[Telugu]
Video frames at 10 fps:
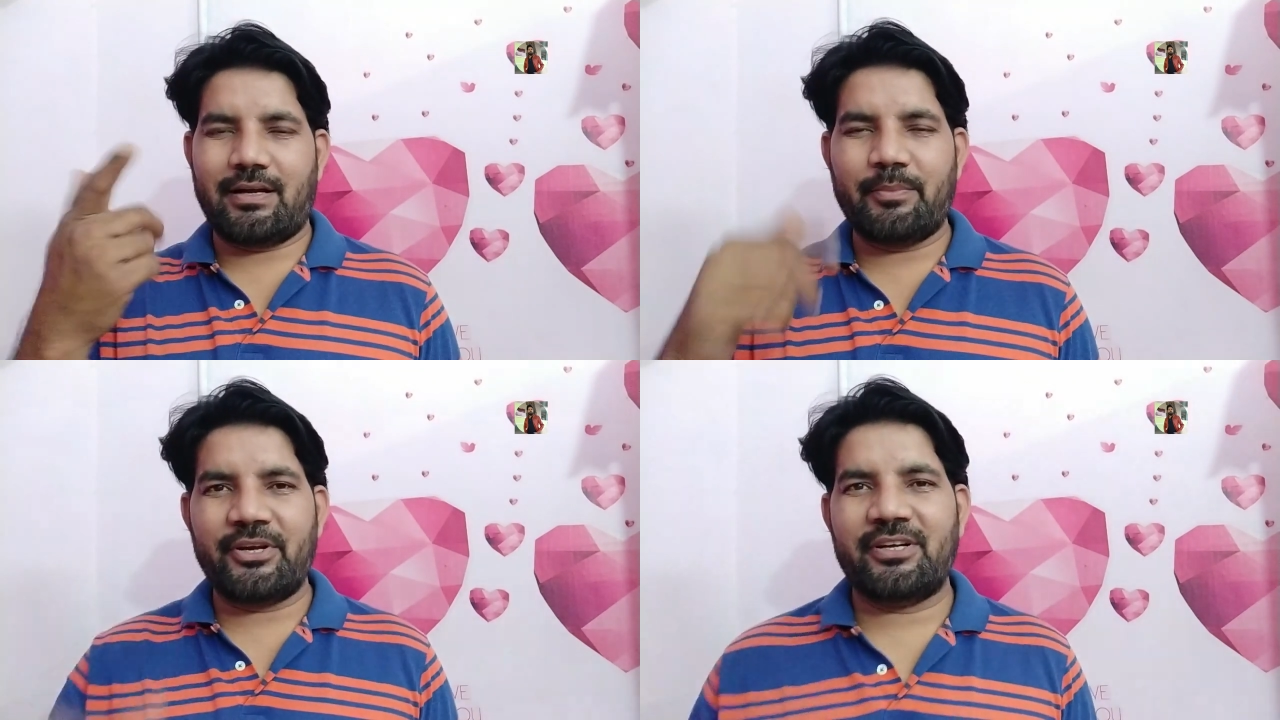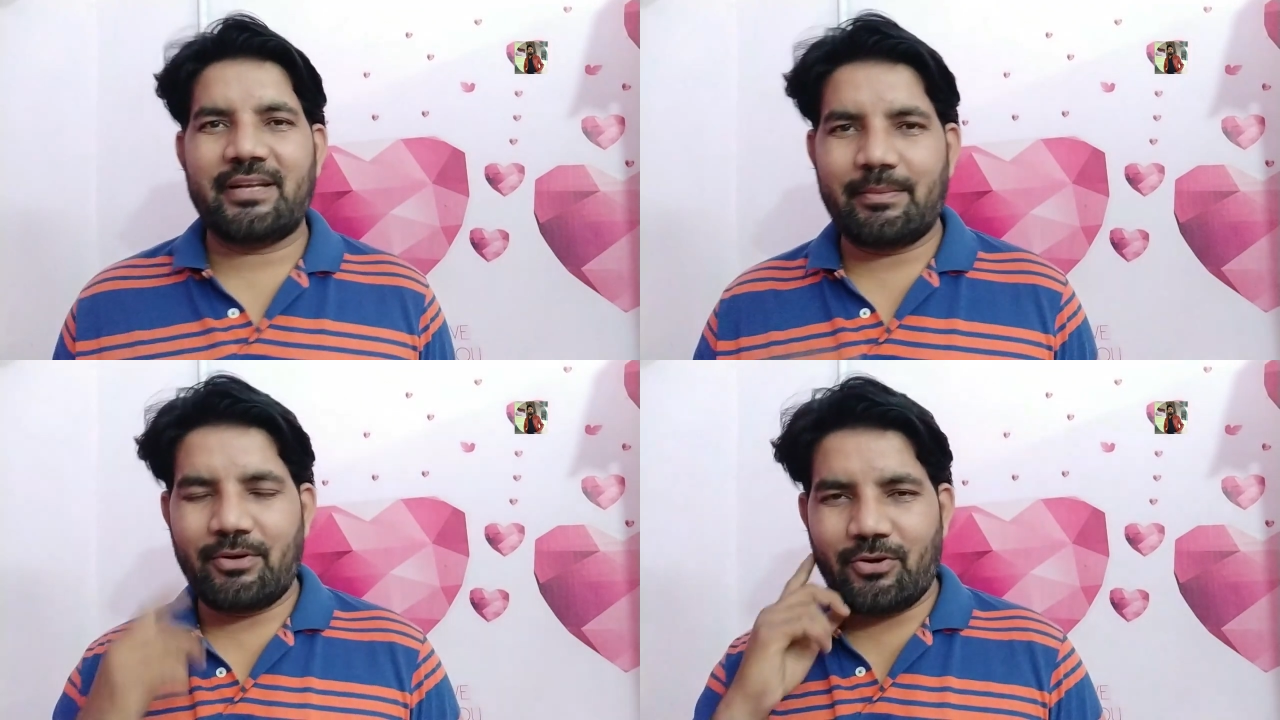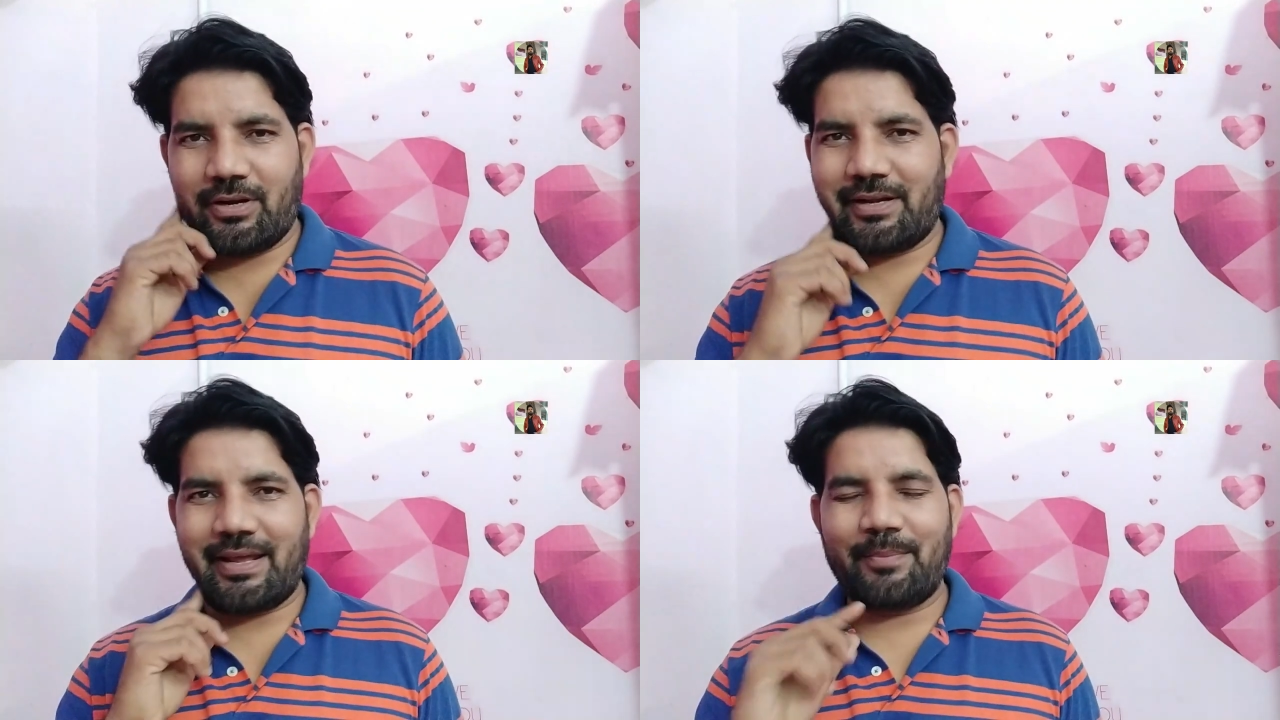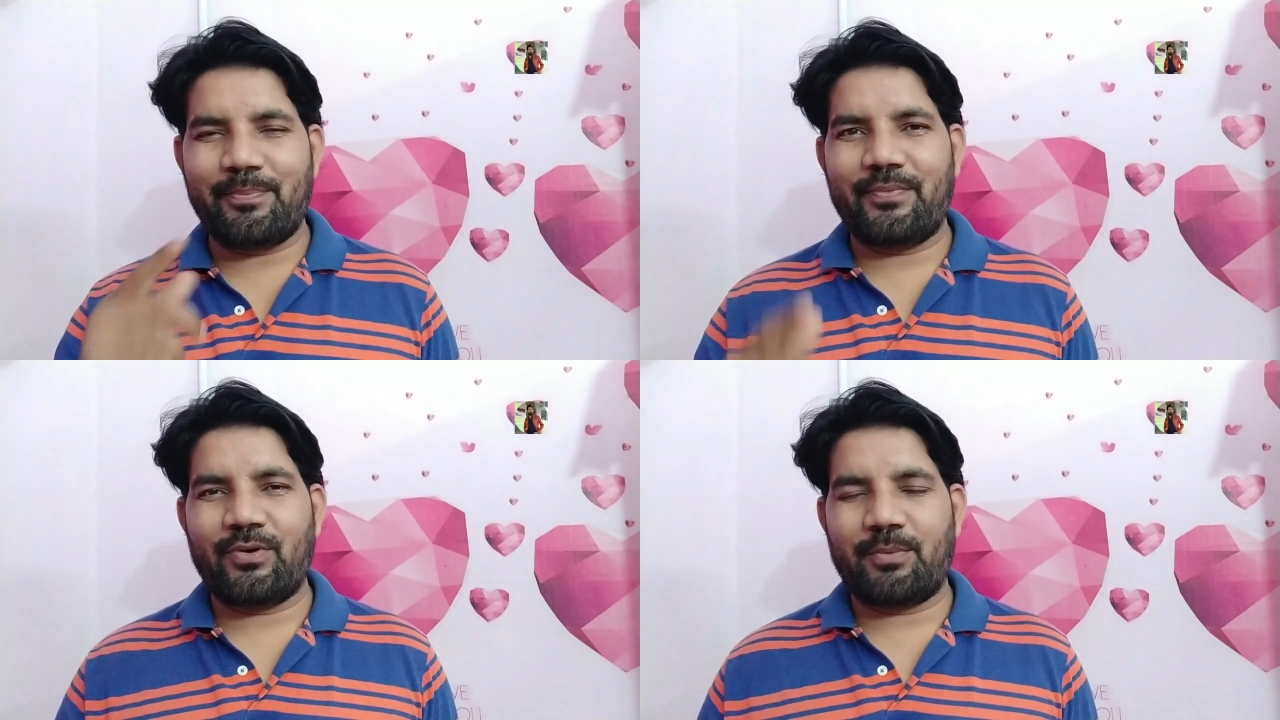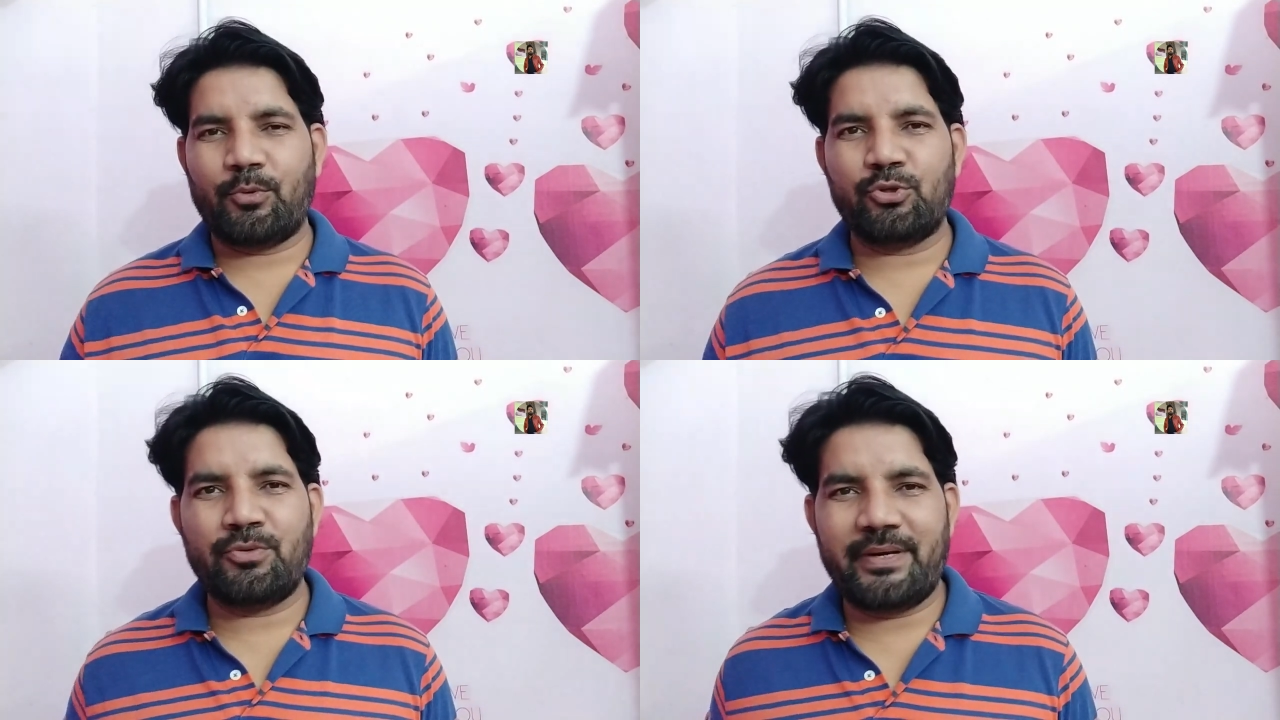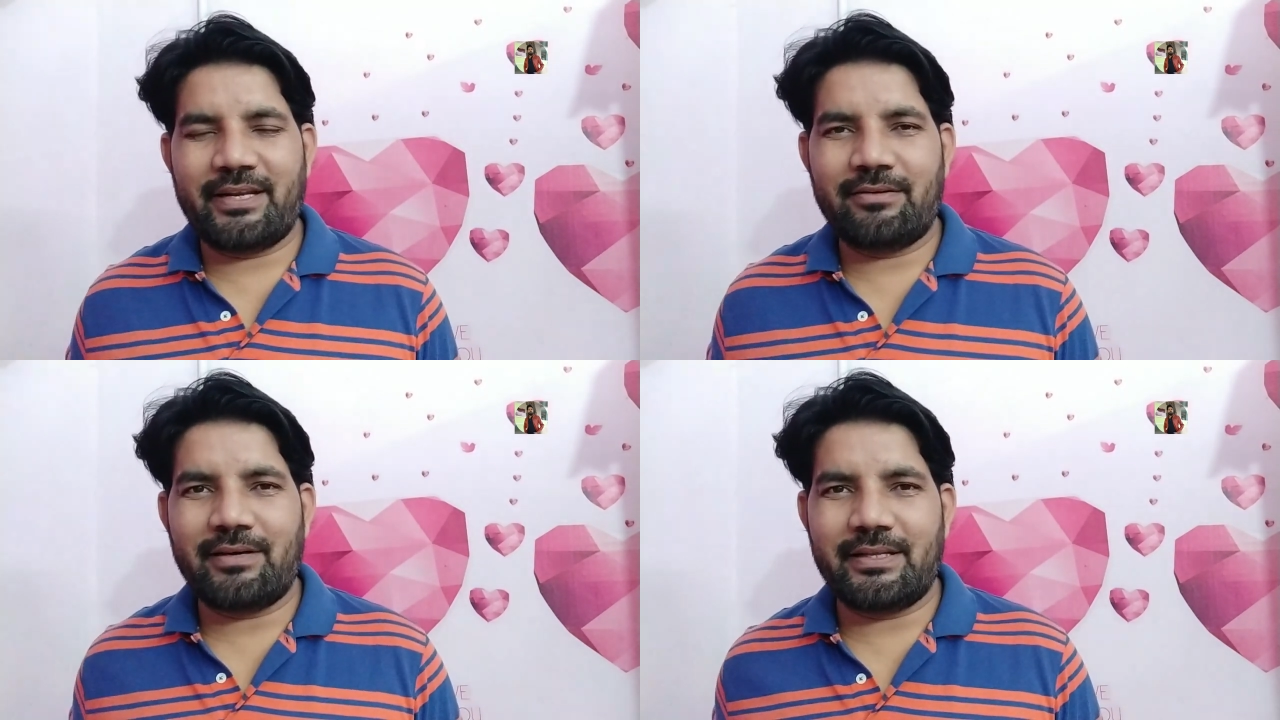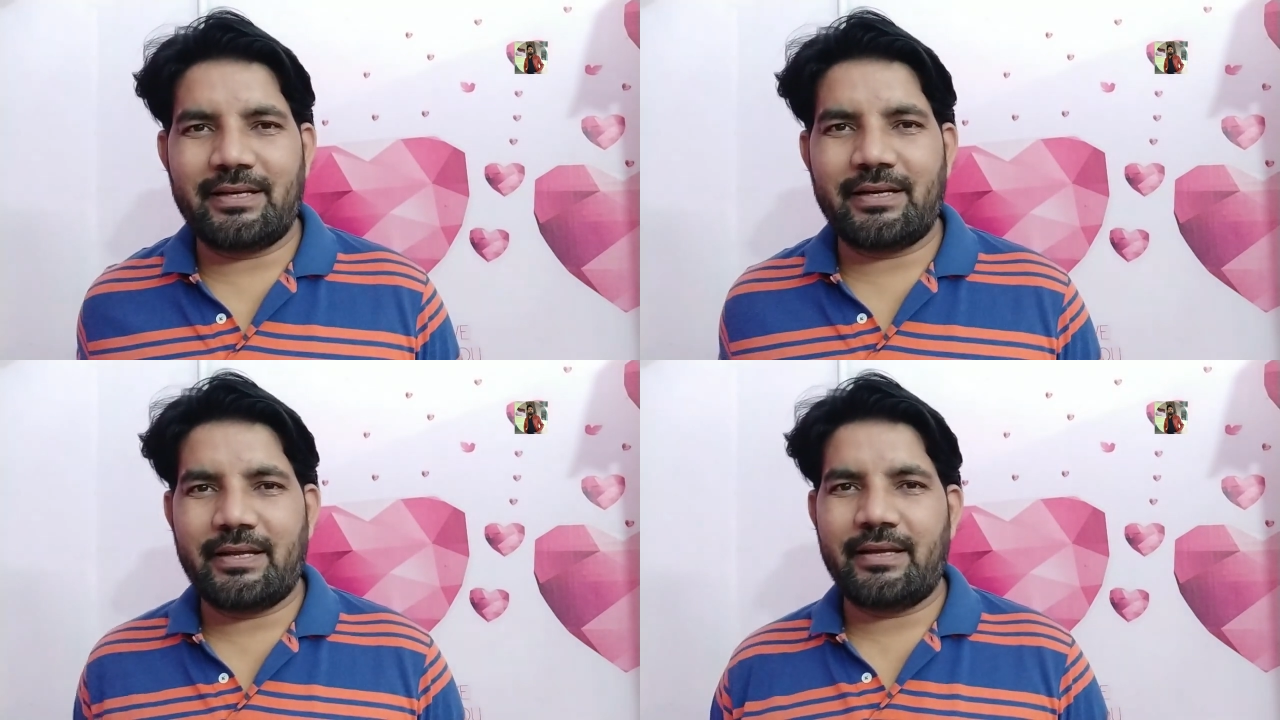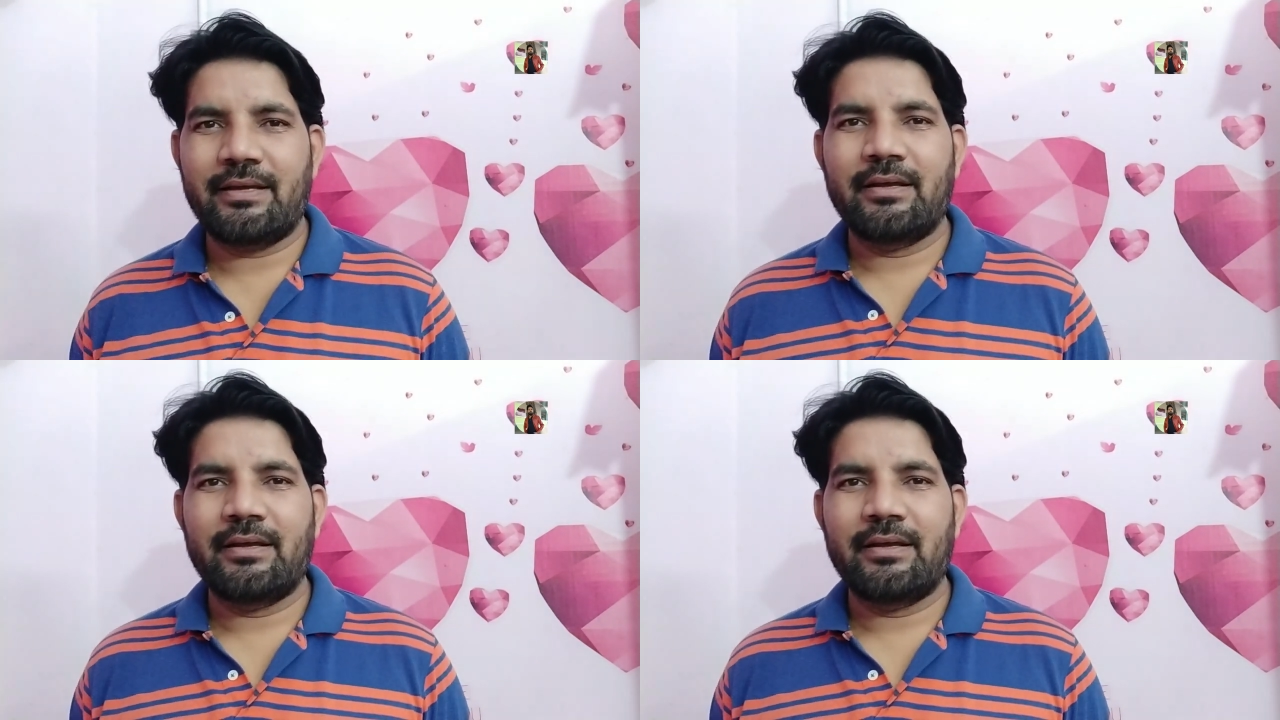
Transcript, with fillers: కమ్యూనిటీ ట్యాబ్లో ఒక ట్యాప్ ఒక పోస్ట్ పెట్టాను అదేంటంటే